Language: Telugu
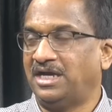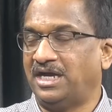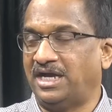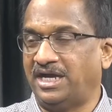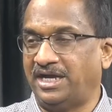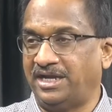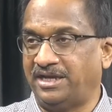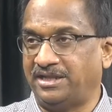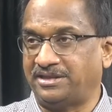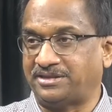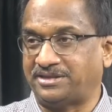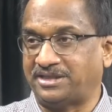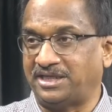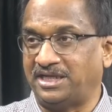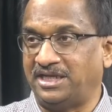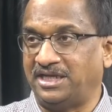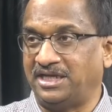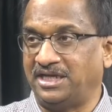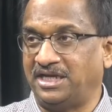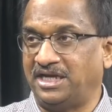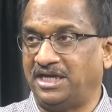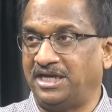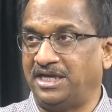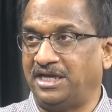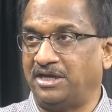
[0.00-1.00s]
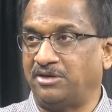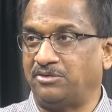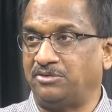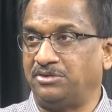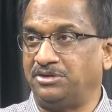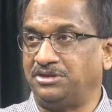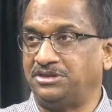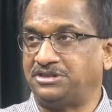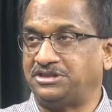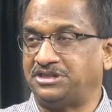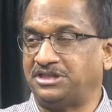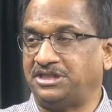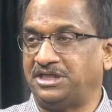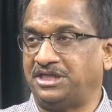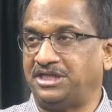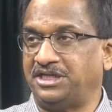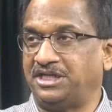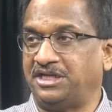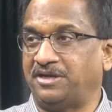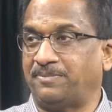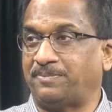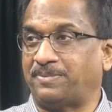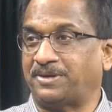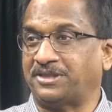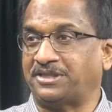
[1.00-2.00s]
ఆయన తెలంగాణ గురించి
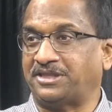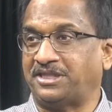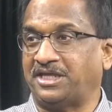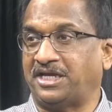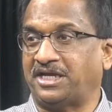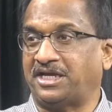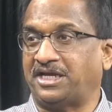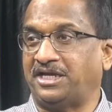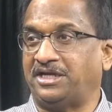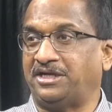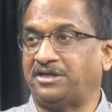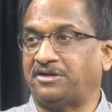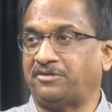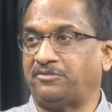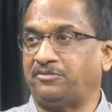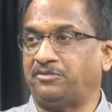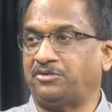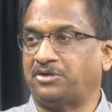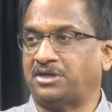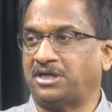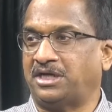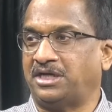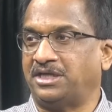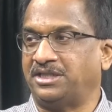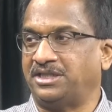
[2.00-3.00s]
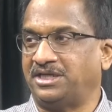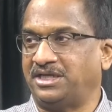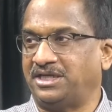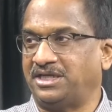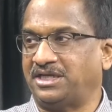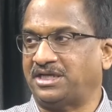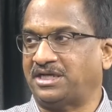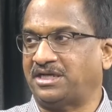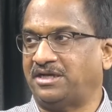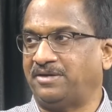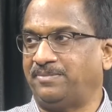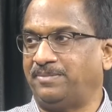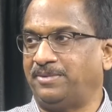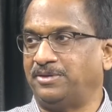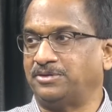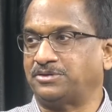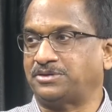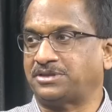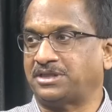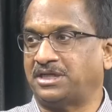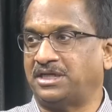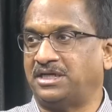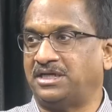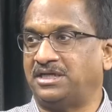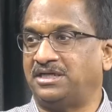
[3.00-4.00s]
అడిగిన ప్రత్యేక ఇంటర్వ్యూ కాదు కనుక
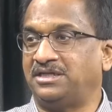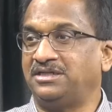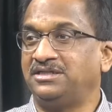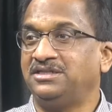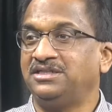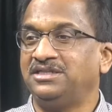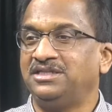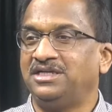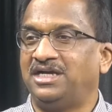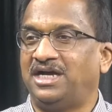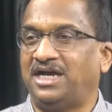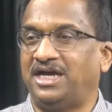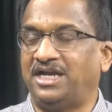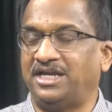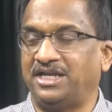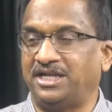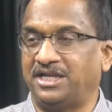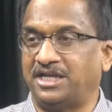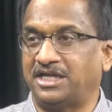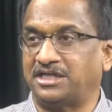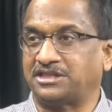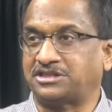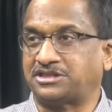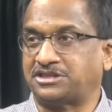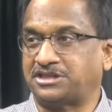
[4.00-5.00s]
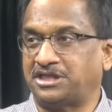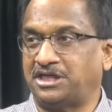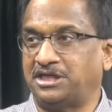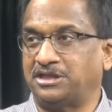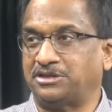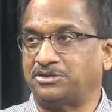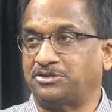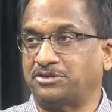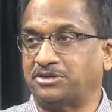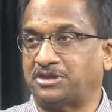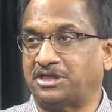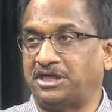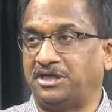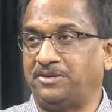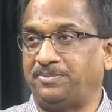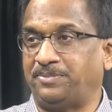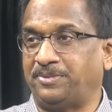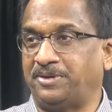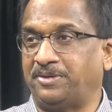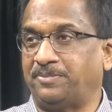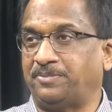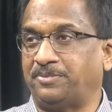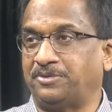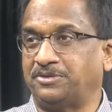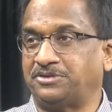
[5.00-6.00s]
బహుశా అన్ని రాష్ట్రాలతో
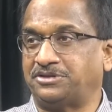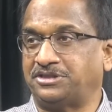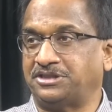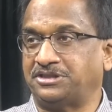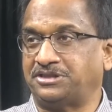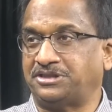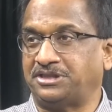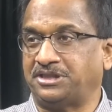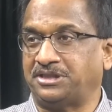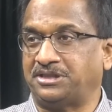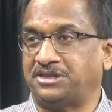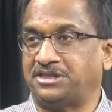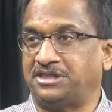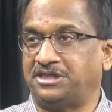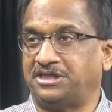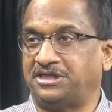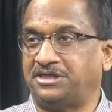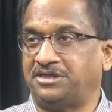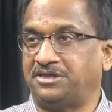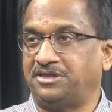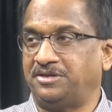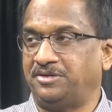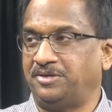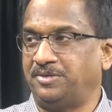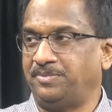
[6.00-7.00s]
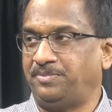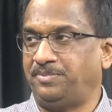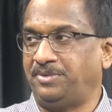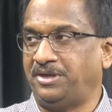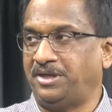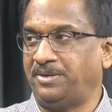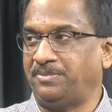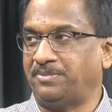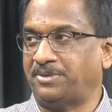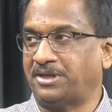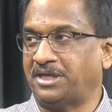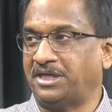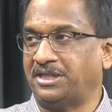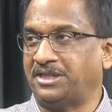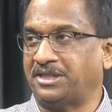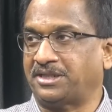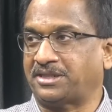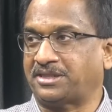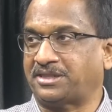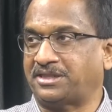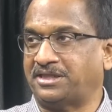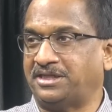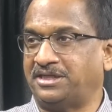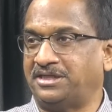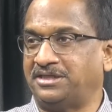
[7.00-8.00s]
కలిపినప్పుడు ఛత్తీస్గఢ్
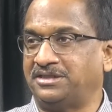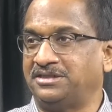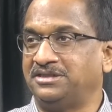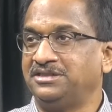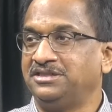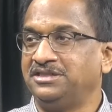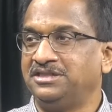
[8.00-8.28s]
రాజస్థాన్